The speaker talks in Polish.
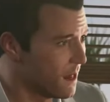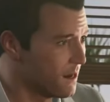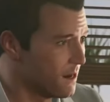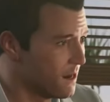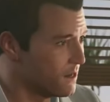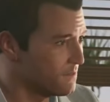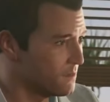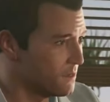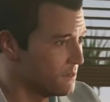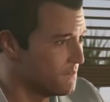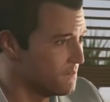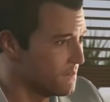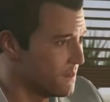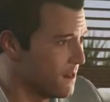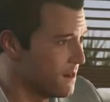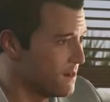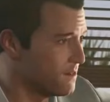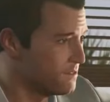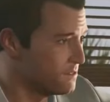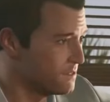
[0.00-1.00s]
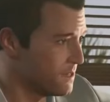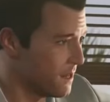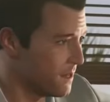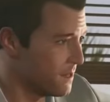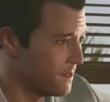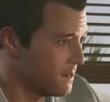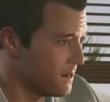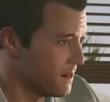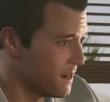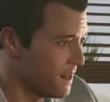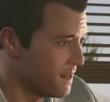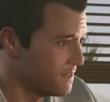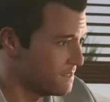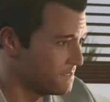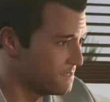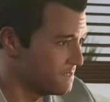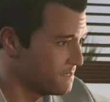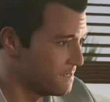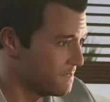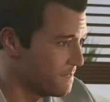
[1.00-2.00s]
Ja nie miałem tak łatwo jak ten
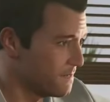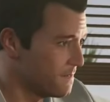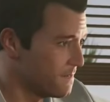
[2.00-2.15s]
gnojek.